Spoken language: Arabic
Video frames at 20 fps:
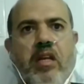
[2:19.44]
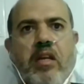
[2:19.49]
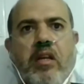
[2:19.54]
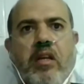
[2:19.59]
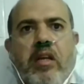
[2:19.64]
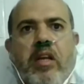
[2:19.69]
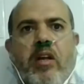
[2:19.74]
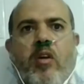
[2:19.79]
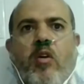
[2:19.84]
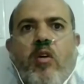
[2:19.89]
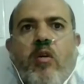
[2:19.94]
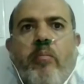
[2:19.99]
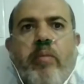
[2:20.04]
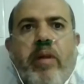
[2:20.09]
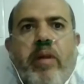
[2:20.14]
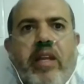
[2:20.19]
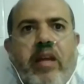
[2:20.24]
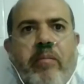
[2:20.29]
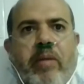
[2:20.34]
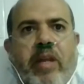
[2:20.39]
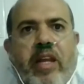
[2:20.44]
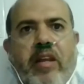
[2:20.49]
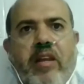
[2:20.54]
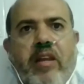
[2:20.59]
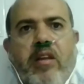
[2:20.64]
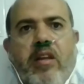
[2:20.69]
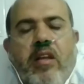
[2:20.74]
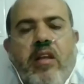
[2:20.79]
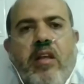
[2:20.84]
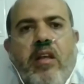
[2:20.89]
الحب
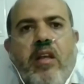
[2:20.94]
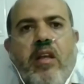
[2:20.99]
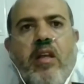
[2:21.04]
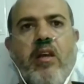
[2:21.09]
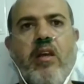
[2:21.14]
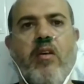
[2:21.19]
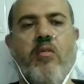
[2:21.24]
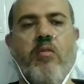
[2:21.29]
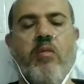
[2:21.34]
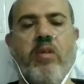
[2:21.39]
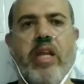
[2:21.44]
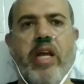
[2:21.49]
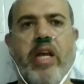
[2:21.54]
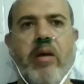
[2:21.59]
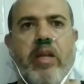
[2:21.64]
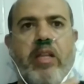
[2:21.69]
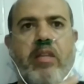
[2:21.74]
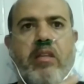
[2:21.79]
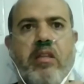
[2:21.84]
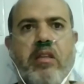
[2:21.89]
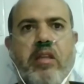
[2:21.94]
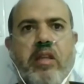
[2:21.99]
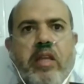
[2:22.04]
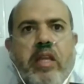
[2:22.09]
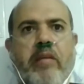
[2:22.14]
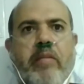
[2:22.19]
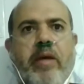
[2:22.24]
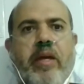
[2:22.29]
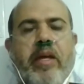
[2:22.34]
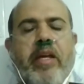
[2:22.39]
الجميل والدعوات
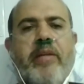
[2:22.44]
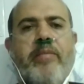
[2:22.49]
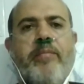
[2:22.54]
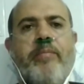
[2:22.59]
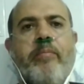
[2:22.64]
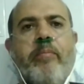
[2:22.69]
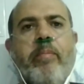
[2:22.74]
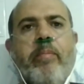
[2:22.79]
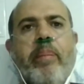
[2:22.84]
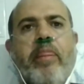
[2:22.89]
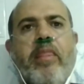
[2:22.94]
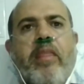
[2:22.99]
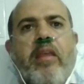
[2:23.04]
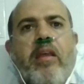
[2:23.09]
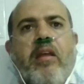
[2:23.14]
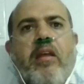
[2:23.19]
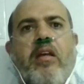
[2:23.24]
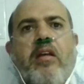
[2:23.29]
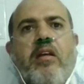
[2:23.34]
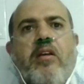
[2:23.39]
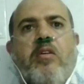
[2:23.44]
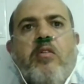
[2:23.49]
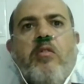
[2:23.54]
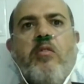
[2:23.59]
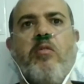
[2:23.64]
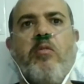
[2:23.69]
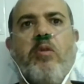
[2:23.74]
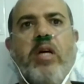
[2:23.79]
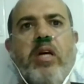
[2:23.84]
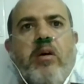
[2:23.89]
الطيبه
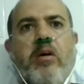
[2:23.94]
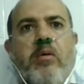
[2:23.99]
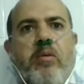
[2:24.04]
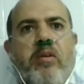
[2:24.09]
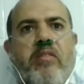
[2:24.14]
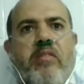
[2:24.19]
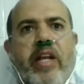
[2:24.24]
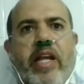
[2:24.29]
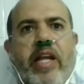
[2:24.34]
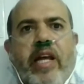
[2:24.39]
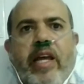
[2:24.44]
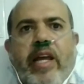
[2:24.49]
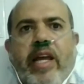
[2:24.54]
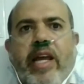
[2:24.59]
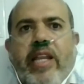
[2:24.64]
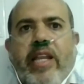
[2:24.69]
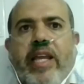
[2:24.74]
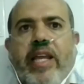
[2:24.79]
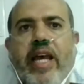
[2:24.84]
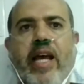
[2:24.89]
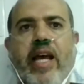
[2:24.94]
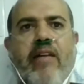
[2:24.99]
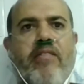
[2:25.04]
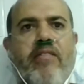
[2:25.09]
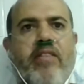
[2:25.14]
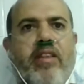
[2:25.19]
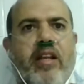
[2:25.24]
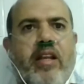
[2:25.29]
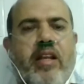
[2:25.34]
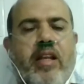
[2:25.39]
وده ده افضل
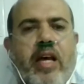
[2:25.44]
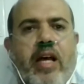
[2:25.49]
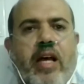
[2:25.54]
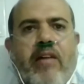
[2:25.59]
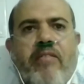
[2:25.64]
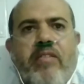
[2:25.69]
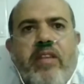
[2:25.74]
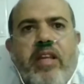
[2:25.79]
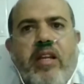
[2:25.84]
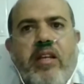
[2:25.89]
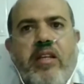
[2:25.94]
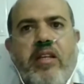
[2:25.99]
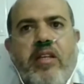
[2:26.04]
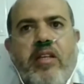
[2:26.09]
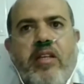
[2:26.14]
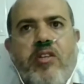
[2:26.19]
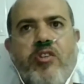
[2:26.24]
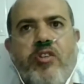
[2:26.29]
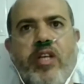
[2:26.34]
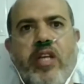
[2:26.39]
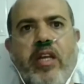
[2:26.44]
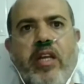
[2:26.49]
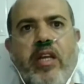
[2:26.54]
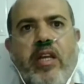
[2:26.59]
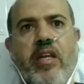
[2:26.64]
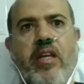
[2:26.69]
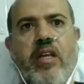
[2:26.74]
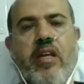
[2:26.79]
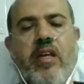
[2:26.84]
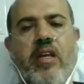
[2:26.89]
افضل شيء
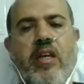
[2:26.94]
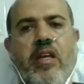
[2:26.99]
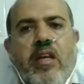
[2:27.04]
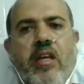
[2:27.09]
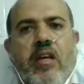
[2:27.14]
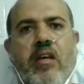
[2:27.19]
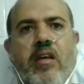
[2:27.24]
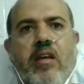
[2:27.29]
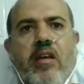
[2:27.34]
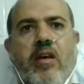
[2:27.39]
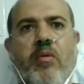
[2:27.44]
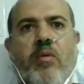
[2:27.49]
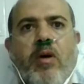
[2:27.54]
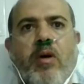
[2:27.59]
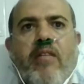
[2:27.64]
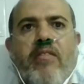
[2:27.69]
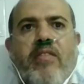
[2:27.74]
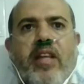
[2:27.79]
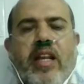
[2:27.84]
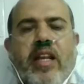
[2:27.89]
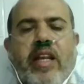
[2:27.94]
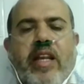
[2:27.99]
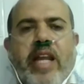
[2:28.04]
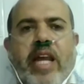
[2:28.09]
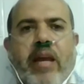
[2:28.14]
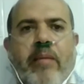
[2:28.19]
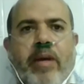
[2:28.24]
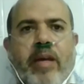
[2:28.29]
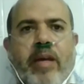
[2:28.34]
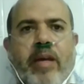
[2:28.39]
وافضل نعمه ان
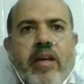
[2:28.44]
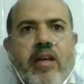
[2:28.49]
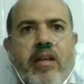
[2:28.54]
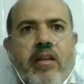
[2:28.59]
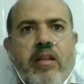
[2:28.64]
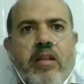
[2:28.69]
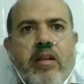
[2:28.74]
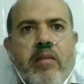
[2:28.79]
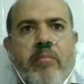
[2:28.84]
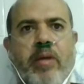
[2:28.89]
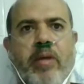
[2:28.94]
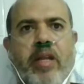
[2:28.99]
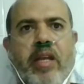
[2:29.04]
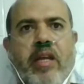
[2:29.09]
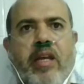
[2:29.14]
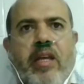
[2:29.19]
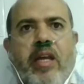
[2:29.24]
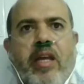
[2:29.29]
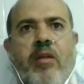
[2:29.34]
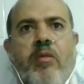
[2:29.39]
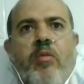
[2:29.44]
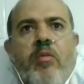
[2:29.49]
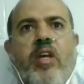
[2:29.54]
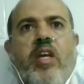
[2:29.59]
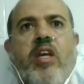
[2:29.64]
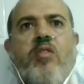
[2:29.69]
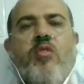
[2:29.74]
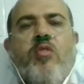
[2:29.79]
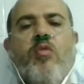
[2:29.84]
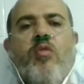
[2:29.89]
ربنا يعني يحيطه
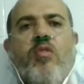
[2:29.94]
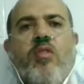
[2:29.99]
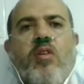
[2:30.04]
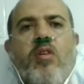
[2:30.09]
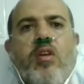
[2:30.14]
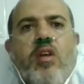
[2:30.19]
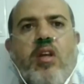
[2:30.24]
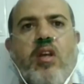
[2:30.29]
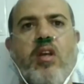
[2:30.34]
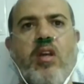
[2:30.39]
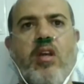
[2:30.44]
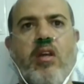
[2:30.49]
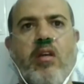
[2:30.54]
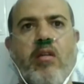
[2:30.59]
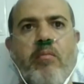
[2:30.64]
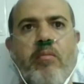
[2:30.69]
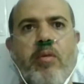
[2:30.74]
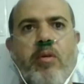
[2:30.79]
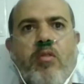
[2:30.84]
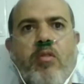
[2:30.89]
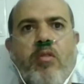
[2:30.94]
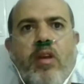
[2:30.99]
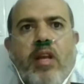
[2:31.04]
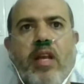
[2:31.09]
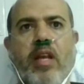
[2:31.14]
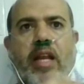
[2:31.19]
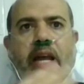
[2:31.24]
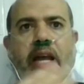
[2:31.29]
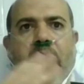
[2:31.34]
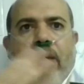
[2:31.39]
بكل الاحباب اللي هم
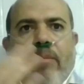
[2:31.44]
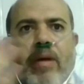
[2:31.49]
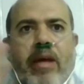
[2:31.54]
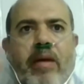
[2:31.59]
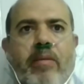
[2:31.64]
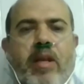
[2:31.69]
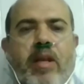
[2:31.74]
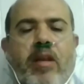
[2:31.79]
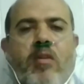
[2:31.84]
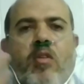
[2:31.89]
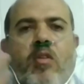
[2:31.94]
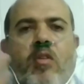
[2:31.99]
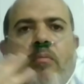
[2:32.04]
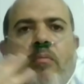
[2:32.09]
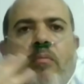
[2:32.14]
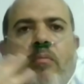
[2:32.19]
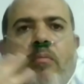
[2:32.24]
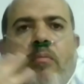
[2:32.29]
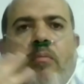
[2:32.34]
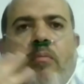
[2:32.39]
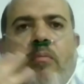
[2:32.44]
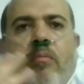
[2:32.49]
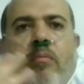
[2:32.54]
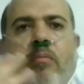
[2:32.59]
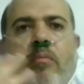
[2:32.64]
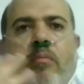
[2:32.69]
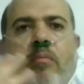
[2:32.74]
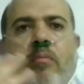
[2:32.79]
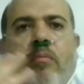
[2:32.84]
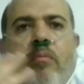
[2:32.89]
بيدعوا له وانا واثق ان هذا
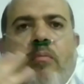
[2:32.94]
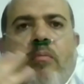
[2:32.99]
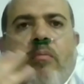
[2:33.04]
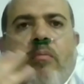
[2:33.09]
المرض